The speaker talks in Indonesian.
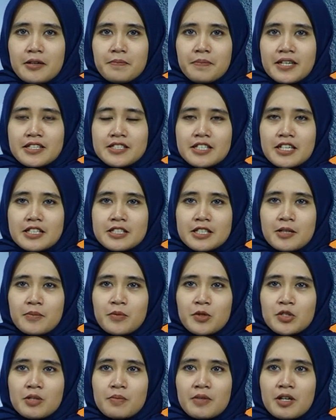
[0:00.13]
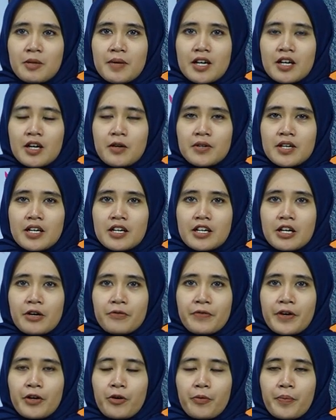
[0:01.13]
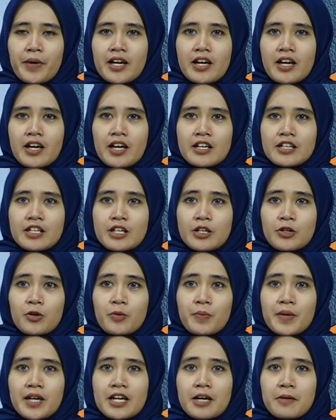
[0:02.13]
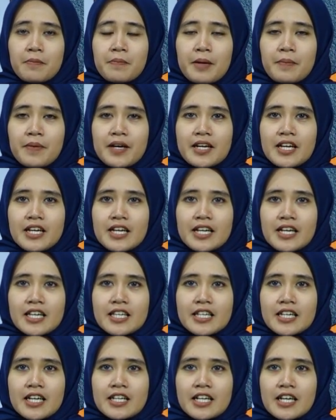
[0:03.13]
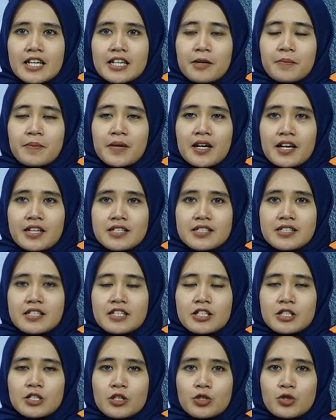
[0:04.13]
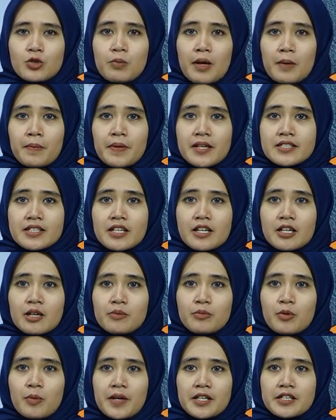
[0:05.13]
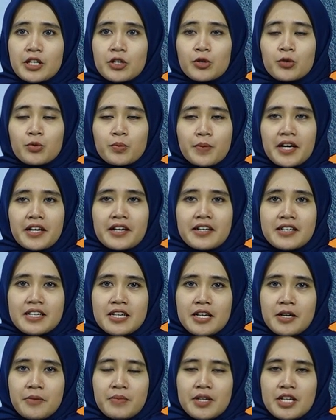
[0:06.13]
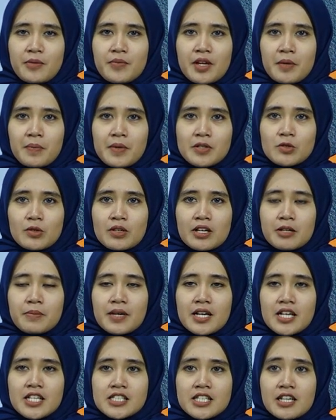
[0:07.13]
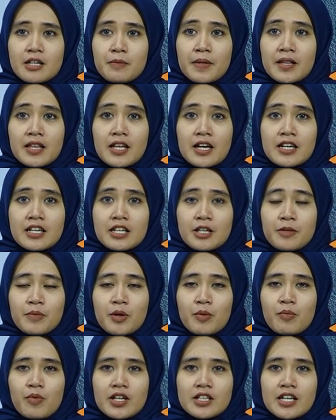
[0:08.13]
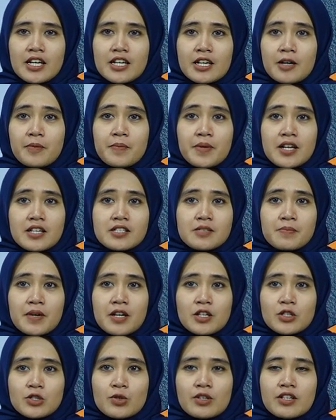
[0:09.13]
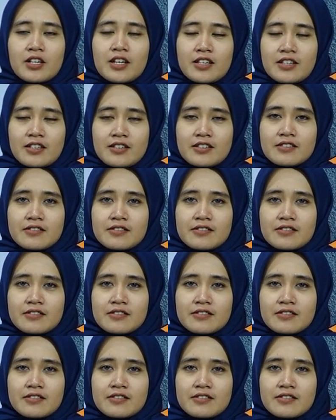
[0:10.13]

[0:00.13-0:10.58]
Panjangnya musim kemarau karena fenomena El Nino berdampak pada kenaikan harga beras di sejumlah pasar Kabupaten Tuban. Minimnya pasokan beras dari petani membuat harga beras berangsur naik.